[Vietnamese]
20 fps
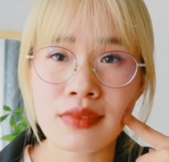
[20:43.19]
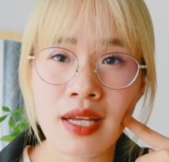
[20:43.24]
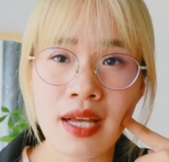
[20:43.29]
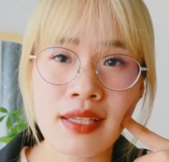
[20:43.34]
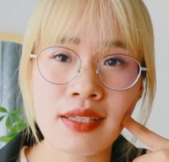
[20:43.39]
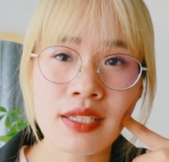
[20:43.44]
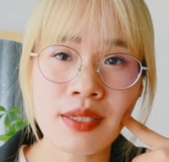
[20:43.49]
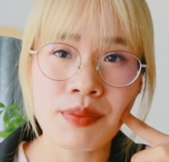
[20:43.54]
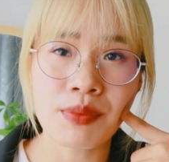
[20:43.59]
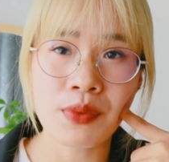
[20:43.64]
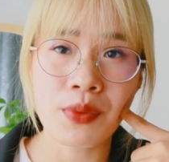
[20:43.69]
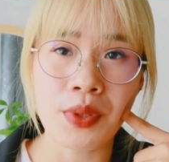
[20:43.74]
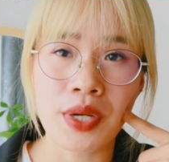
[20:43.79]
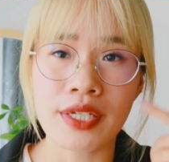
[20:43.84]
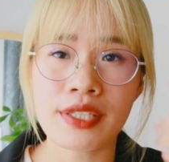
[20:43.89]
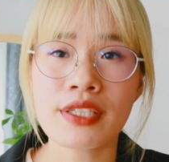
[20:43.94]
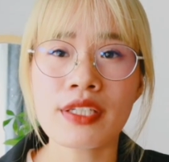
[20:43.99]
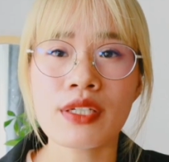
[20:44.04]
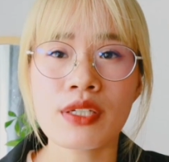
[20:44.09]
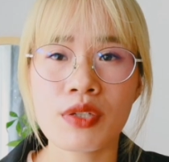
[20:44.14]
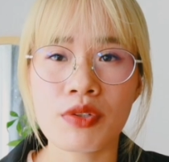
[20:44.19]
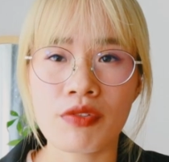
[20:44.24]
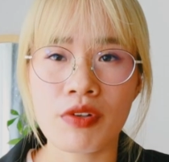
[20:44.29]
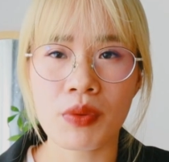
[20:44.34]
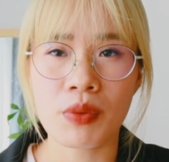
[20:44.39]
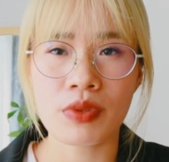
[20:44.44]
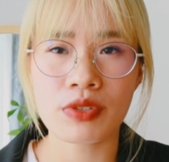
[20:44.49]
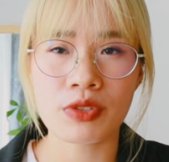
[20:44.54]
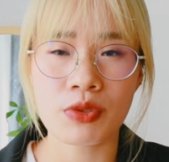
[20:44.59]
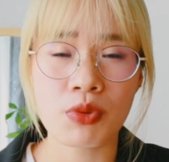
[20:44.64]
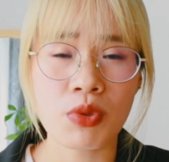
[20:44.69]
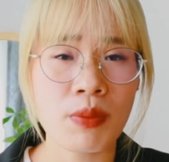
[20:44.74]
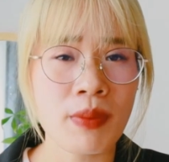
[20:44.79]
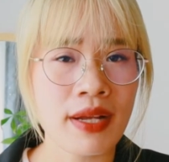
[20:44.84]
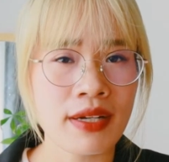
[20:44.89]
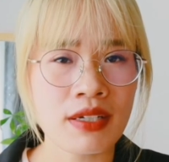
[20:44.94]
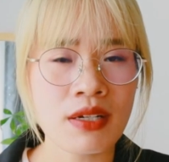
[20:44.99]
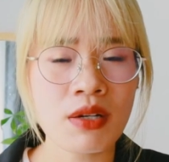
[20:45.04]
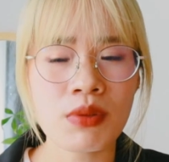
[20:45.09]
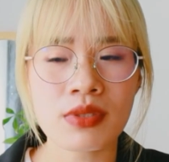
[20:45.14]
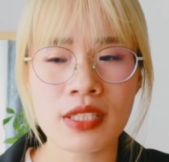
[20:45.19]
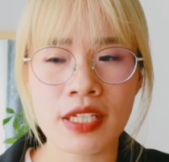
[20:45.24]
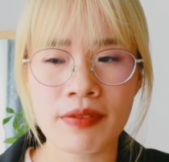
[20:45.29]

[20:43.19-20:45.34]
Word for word: can thiệp quá nhiều vào cuộc sống của bạn đâu